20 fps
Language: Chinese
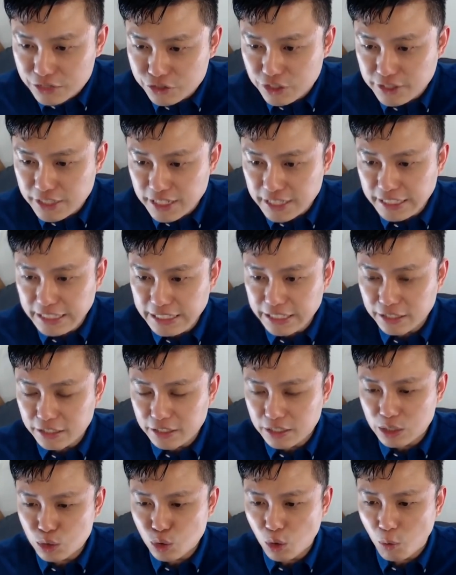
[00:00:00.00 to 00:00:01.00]
所以这一一
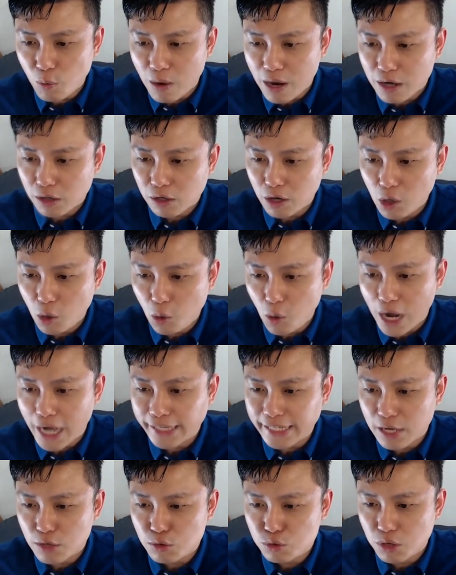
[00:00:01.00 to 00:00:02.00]
二二说网购华
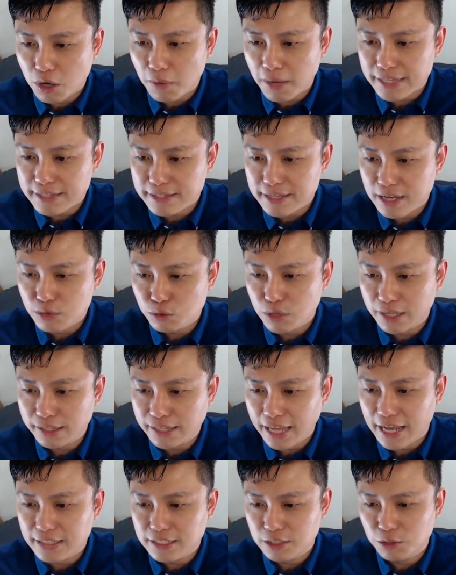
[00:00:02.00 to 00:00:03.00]
南刷完再刷
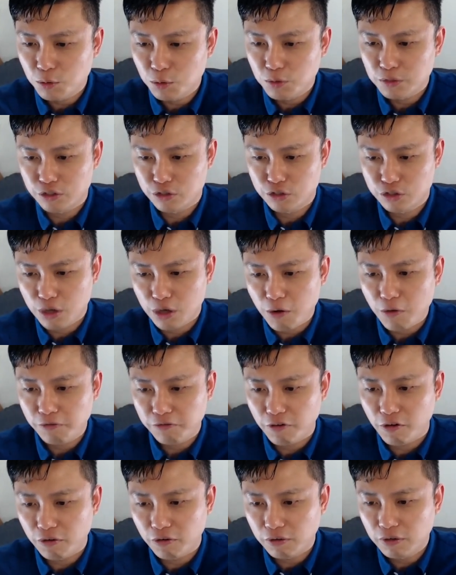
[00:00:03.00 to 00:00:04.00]
台新或者兆
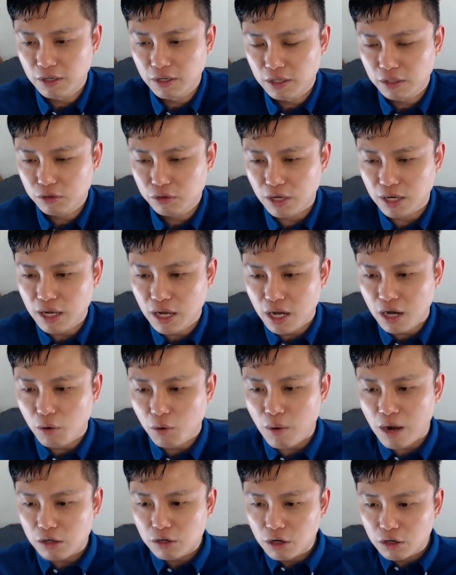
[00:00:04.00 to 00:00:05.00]
丰，对
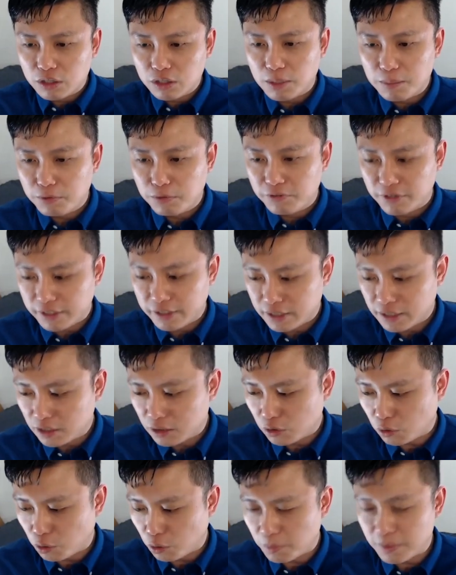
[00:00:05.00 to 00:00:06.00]
网购的部分
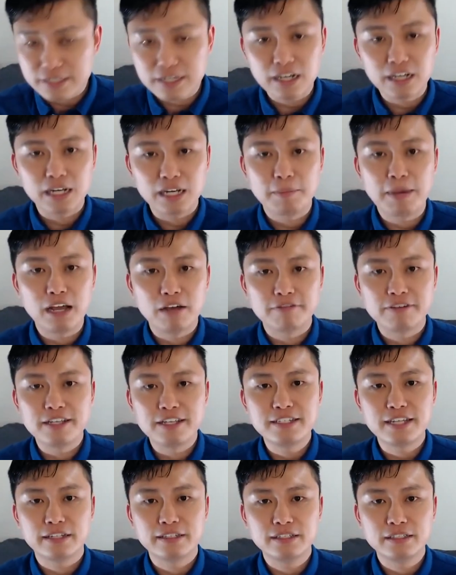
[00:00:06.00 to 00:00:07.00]
呢，我们上个礼拜有
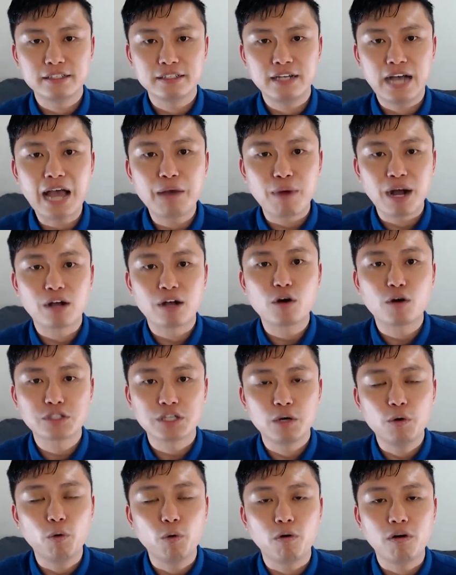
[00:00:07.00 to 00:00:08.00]
分享那个爱网购
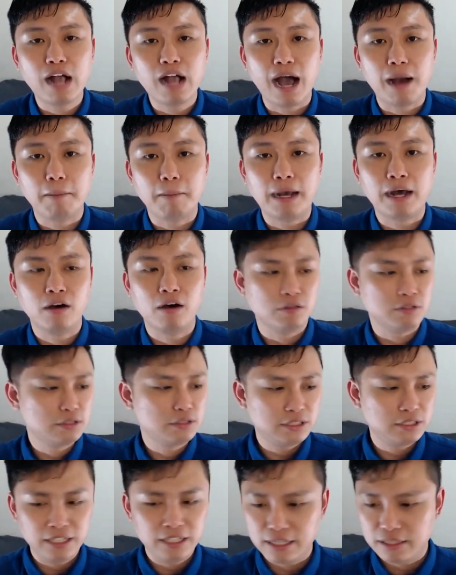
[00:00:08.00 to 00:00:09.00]
生活卡，好，
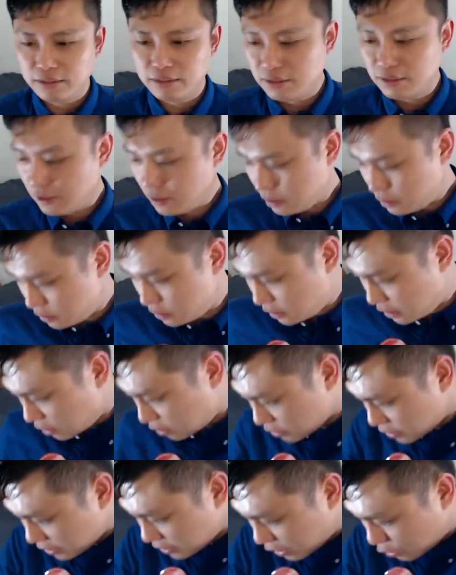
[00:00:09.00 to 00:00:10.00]
今年今天
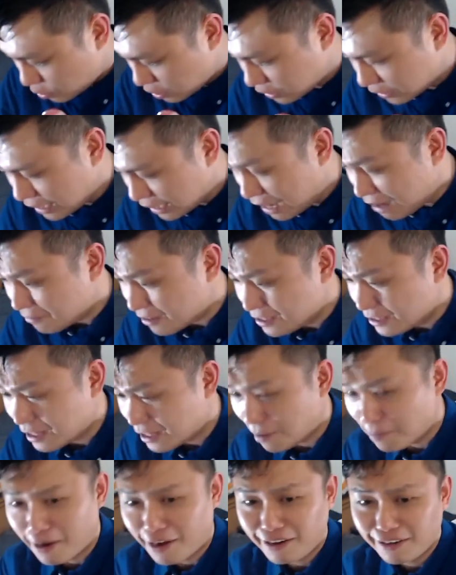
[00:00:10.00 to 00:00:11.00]
要再拿出来跟大家分
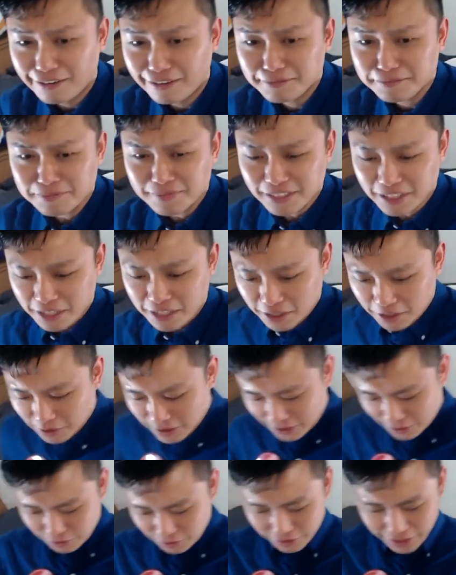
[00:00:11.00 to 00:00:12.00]
享吗？
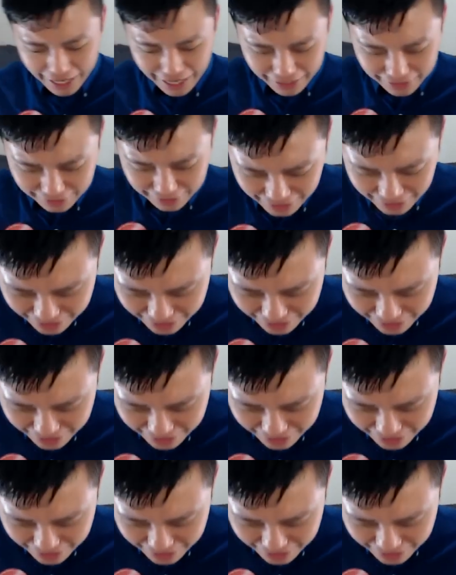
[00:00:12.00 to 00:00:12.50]
我想说大家应